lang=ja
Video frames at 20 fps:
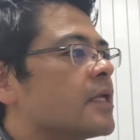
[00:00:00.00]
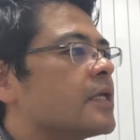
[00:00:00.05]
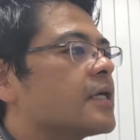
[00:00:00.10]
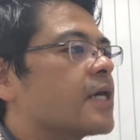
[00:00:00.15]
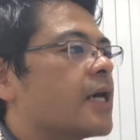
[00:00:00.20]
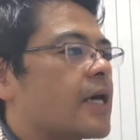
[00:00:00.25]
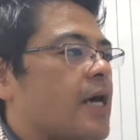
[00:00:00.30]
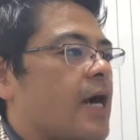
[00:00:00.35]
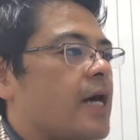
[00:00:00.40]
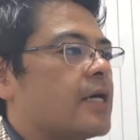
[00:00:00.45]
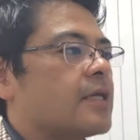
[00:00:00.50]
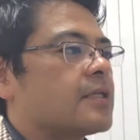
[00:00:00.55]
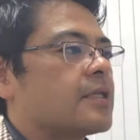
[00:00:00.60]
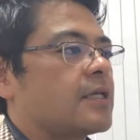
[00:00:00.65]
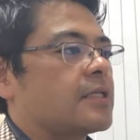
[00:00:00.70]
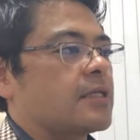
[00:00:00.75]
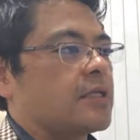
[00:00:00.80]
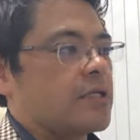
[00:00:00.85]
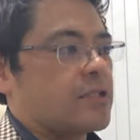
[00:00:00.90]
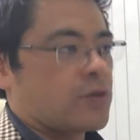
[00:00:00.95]
いかが
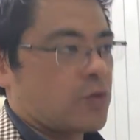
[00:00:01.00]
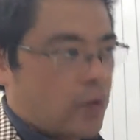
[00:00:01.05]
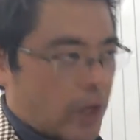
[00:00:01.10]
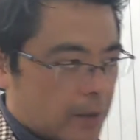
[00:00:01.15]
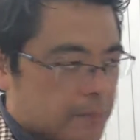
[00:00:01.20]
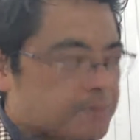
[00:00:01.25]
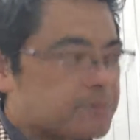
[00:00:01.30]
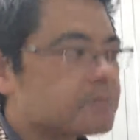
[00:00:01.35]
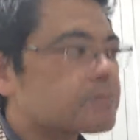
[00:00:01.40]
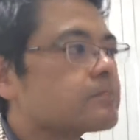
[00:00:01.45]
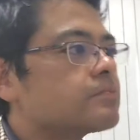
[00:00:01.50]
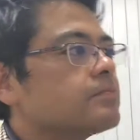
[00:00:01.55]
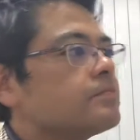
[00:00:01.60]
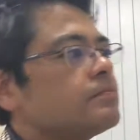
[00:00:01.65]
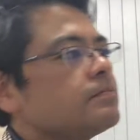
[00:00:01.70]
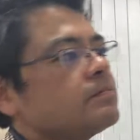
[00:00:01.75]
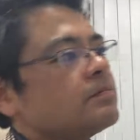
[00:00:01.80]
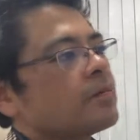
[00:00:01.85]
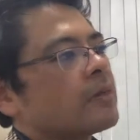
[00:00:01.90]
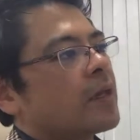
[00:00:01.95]
だったでしょうか
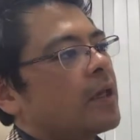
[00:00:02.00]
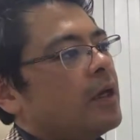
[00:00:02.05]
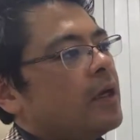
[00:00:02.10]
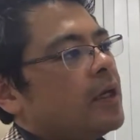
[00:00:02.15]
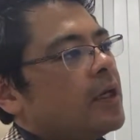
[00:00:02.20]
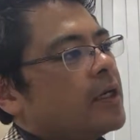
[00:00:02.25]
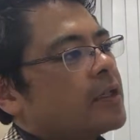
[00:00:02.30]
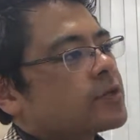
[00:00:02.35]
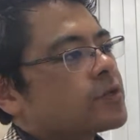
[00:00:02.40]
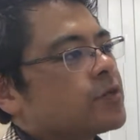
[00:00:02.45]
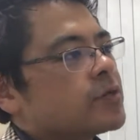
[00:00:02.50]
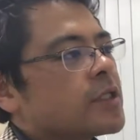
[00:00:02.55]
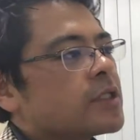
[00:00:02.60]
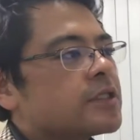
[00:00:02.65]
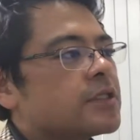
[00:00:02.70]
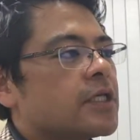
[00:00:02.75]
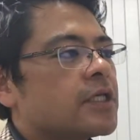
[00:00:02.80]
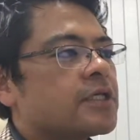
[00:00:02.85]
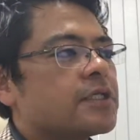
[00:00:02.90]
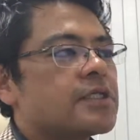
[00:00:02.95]
情
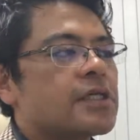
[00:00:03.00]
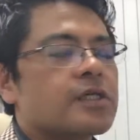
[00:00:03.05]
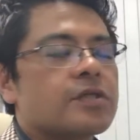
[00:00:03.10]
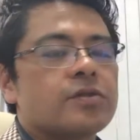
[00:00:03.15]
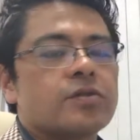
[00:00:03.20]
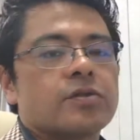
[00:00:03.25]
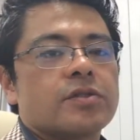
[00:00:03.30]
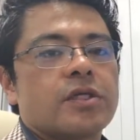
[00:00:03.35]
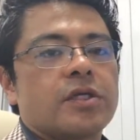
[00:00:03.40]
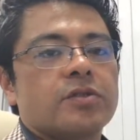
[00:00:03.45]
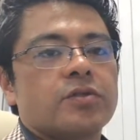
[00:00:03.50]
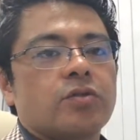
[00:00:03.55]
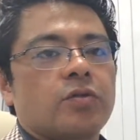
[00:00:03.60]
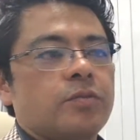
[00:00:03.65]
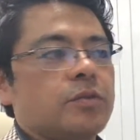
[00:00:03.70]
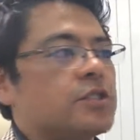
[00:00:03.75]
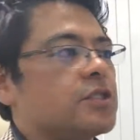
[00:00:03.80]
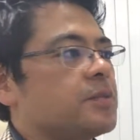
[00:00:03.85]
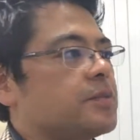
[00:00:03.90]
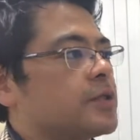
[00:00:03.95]
熱で奇跡の成
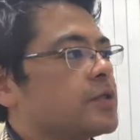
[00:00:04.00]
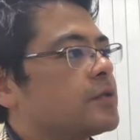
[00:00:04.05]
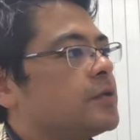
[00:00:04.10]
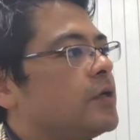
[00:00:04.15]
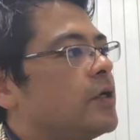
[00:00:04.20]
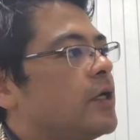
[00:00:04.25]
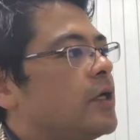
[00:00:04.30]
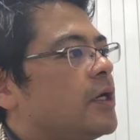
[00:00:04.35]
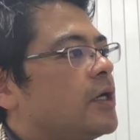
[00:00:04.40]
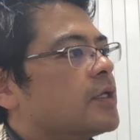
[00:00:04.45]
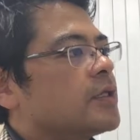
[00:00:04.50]
長を導く